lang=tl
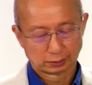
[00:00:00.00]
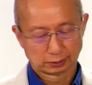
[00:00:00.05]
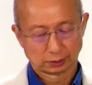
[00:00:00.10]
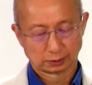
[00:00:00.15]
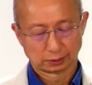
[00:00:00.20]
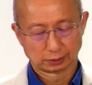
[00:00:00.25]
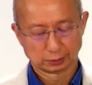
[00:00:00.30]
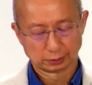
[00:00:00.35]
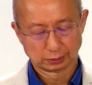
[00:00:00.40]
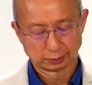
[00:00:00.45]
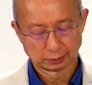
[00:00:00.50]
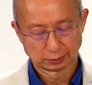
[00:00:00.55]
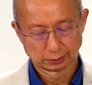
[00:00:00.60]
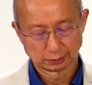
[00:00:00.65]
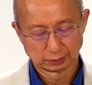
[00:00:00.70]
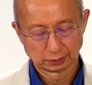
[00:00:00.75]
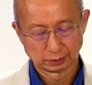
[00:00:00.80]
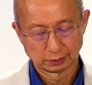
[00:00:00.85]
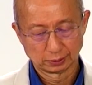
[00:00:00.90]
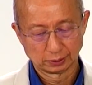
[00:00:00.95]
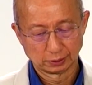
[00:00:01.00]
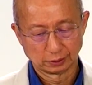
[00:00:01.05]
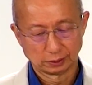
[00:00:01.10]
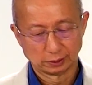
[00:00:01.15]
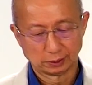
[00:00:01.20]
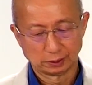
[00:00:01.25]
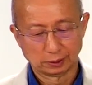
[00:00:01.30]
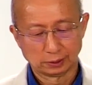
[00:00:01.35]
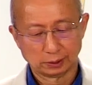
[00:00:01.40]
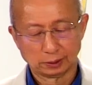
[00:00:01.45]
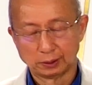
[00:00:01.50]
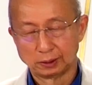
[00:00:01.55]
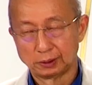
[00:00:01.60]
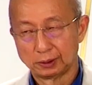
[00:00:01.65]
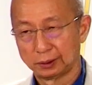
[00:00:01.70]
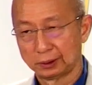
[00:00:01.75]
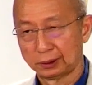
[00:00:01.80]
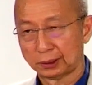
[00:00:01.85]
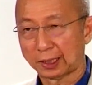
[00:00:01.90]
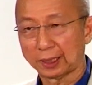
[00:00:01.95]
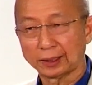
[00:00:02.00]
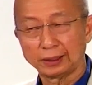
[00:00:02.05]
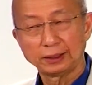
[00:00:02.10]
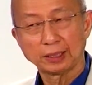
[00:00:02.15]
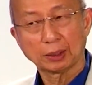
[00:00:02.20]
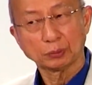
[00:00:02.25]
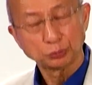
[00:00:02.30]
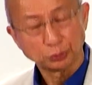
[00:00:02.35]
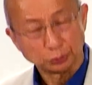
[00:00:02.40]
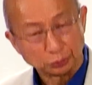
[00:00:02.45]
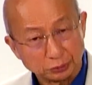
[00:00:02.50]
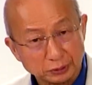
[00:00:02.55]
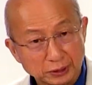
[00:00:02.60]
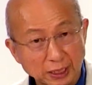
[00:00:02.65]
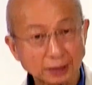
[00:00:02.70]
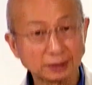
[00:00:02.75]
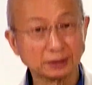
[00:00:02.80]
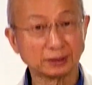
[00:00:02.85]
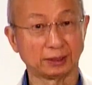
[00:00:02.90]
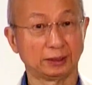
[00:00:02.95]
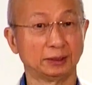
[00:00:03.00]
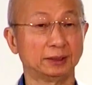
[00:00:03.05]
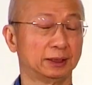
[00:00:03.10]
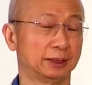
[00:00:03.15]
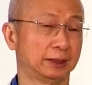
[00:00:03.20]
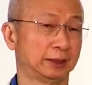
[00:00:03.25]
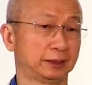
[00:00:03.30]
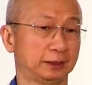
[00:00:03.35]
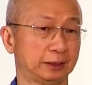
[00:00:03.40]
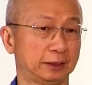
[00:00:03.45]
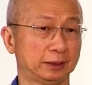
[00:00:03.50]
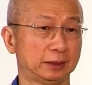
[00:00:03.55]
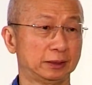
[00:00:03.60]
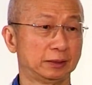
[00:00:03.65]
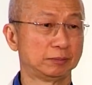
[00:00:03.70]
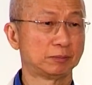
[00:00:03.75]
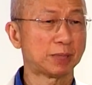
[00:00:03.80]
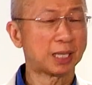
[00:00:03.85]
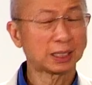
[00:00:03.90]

So tulad ng isang ibong di dumadapo at lilipad-lipad,